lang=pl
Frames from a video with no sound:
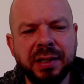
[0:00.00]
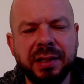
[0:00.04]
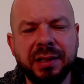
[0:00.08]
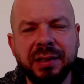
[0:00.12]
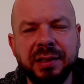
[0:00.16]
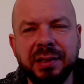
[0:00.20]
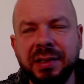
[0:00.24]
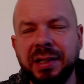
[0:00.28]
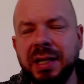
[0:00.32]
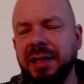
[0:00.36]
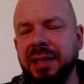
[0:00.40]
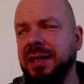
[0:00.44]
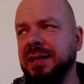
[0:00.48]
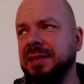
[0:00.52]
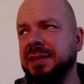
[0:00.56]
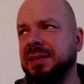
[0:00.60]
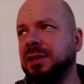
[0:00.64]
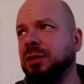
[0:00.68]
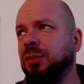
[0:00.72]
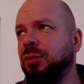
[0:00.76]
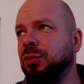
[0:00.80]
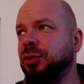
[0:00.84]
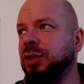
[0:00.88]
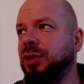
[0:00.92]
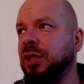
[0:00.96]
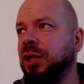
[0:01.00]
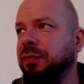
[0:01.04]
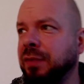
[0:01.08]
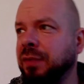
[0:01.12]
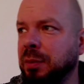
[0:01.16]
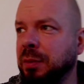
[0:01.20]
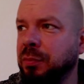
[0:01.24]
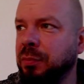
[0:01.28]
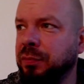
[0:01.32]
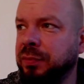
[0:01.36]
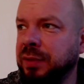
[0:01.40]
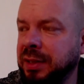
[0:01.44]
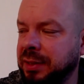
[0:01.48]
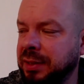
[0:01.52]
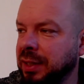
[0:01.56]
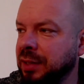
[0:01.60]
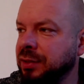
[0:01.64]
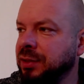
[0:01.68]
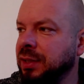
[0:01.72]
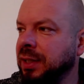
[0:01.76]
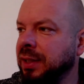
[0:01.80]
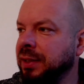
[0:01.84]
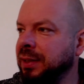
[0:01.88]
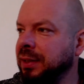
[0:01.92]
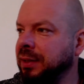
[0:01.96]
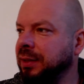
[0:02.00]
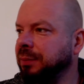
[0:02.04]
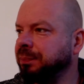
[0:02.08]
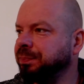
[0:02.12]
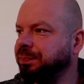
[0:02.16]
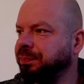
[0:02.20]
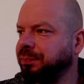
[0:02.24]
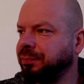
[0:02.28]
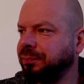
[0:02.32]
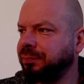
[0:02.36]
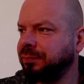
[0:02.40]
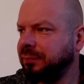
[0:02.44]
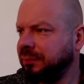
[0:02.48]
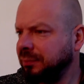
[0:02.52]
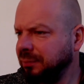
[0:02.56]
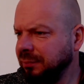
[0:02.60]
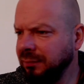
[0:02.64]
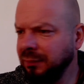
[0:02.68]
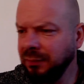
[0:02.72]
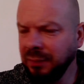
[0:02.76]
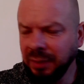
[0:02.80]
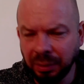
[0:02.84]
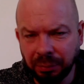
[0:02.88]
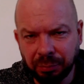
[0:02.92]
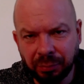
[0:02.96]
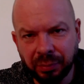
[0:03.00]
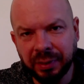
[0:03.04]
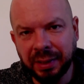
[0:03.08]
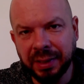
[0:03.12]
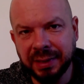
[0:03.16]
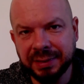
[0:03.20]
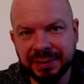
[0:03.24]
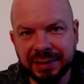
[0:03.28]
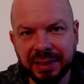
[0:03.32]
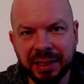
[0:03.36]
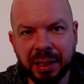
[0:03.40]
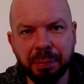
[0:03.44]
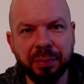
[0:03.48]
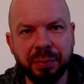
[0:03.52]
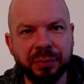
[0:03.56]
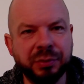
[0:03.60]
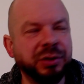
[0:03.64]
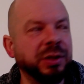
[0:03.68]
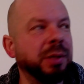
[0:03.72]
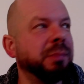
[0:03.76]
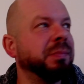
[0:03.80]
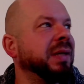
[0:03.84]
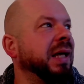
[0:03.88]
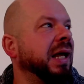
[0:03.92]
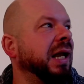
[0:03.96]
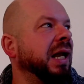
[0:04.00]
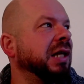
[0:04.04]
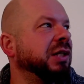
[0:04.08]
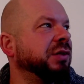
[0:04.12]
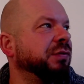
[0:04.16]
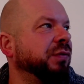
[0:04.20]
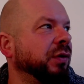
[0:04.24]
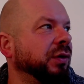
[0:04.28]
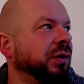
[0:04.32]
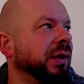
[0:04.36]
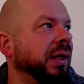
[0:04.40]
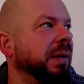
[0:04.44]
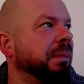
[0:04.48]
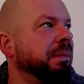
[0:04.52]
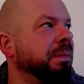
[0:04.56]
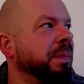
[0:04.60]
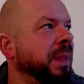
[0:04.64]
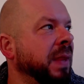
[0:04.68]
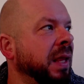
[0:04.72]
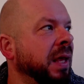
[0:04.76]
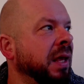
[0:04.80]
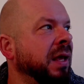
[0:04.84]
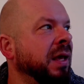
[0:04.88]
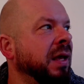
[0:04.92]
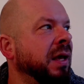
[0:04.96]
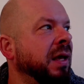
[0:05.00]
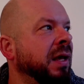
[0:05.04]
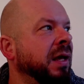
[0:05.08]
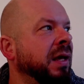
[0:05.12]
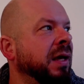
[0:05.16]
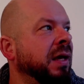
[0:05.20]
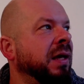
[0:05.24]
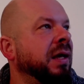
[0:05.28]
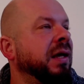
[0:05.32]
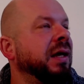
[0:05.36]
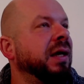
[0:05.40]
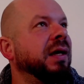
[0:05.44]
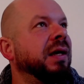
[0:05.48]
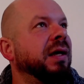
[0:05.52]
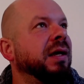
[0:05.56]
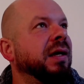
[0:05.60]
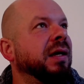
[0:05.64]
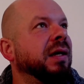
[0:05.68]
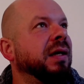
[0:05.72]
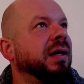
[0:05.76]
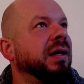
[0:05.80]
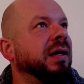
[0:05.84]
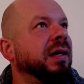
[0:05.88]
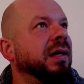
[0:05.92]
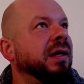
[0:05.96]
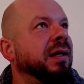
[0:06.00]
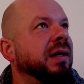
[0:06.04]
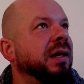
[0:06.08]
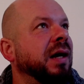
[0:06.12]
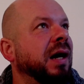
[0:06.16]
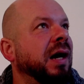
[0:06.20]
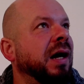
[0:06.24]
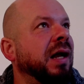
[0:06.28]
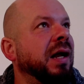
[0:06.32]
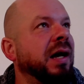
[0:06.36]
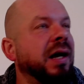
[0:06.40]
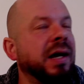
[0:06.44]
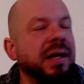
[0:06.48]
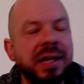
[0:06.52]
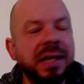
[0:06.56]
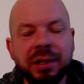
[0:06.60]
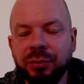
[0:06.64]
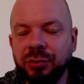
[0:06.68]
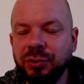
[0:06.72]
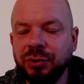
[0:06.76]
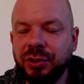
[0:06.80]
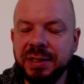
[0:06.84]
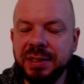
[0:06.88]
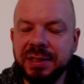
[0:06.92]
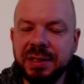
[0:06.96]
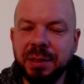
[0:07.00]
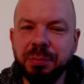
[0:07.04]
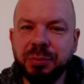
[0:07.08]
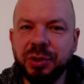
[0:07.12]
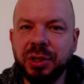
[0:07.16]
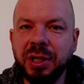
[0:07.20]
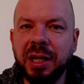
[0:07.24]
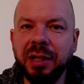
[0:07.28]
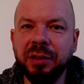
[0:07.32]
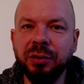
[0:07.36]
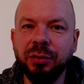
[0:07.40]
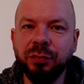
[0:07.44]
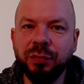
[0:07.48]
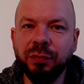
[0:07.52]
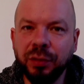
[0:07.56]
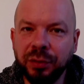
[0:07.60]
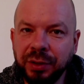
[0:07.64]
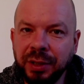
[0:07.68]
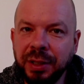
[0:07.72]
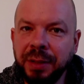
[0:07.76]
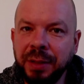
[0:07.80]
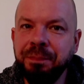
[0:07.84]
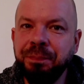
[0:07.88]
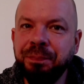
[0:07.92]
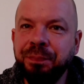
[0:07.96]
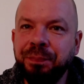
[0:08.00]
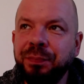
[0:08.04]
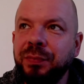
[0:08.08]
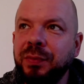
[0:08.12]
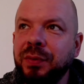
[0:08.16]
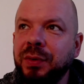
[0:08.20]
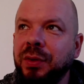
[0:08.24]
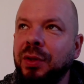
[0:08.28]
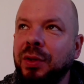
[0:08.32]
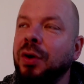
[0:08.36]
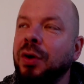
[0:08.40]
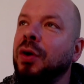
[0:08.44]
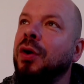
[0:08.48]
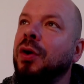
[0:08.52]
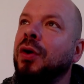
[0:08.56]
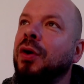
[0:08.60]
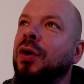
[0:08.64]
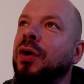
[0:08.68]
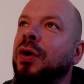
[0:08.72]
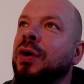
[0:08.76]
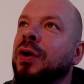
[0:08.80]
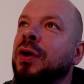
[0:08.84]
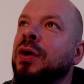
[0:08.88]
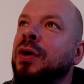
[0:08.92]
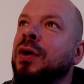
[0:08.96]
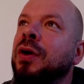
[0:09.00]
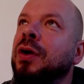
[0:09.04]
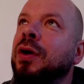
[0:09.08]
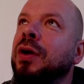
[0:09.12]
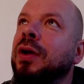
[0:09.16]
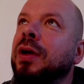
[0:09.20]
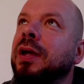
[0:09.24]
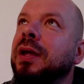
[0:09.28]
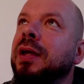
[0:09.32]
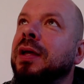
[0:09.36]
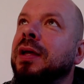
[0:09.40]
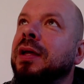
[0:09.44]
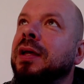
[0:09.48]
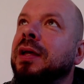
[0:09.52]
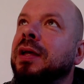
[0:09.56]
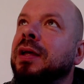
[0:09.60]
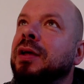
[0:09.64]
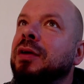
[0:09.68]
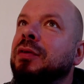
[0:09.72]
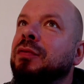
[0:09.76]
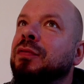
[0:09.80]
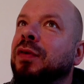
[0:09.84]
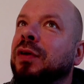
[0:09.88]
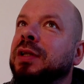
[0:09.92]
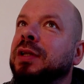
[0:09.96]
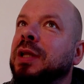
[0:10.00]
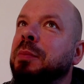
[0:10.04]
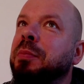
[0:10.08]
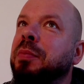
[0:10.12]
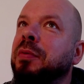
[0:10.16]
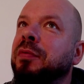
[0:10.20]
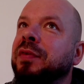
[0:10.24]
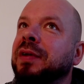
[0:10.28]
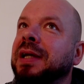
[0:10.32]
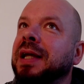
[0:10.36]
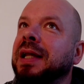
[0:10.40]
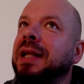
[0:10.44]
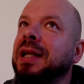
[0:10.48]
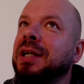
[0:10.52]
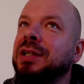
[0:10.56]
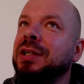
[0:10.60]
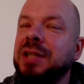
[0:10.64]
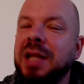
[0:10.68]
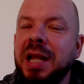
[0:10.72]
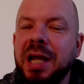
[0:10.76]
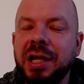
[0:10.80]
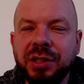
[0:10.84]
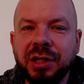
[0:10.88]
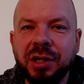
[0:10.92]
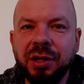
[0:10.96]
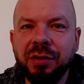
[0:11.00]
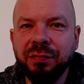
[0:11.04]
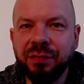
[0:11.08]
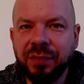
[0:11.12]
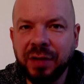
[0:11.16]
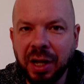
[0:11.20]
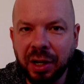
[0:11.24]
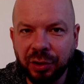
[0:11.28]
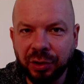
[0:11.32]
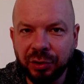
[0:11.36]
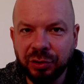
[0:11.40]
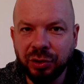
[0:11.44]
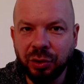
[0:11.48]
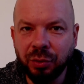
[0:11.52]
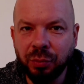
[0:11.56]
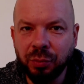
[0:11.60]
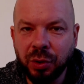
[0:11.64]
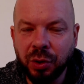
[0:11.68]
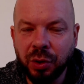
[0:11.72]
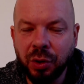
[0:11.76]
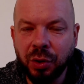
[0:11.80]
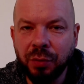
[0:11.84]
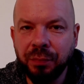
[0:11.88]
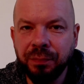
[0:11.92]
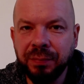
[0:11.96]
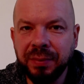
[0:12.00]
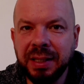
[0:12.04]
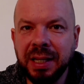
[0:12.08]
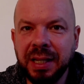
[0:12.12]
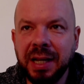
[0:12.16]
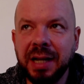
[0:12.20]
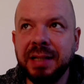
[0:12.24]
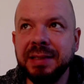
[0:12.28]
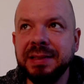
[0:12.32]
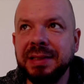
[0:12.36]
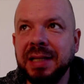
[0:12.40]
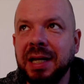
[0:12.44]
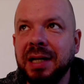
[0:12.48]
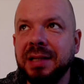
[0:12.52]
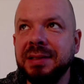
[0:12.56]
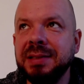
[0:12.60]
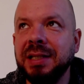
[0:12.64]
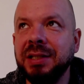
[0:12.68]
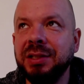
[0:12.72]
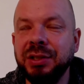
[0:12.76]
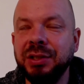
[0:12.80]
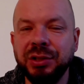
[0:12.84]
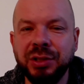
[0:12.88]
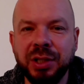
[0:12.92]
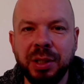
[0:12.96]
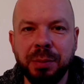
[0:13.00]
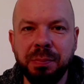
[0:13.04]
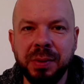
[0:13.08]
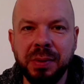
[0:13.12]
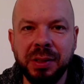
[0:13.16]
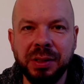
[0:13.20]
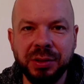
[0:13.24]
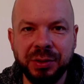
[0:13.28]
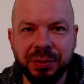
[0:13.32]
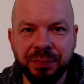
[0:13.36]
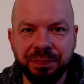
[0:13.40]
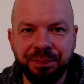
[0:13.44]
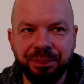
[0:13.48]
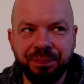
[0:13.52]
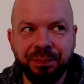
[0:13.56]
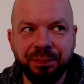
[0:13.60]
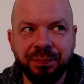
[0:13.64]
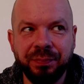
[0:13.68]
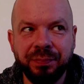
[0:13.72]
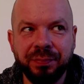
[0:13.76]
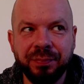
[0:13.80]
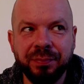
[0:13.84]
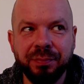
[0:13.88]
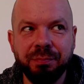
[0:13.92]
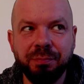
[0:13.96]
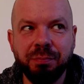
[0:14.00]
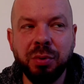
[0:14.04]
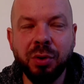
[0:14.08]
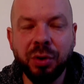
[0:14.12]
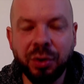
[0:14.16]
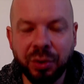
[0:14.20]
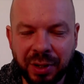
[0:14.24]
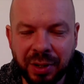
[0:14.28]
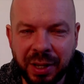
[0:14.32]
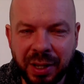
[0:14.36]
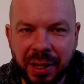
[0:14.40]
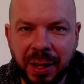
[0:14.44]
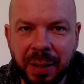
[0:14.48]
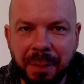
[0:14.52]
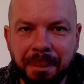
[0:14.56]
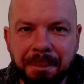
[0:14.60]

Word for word: jeden z krótszych filmów tych niedzielnych, bo nie chcę niepotrzebnie lać wody. Yy, a jak już jestem przy laniu wody, to yy, wodę powinieneś lać w gardziołko, jak zachce ci się pić. Po kolei.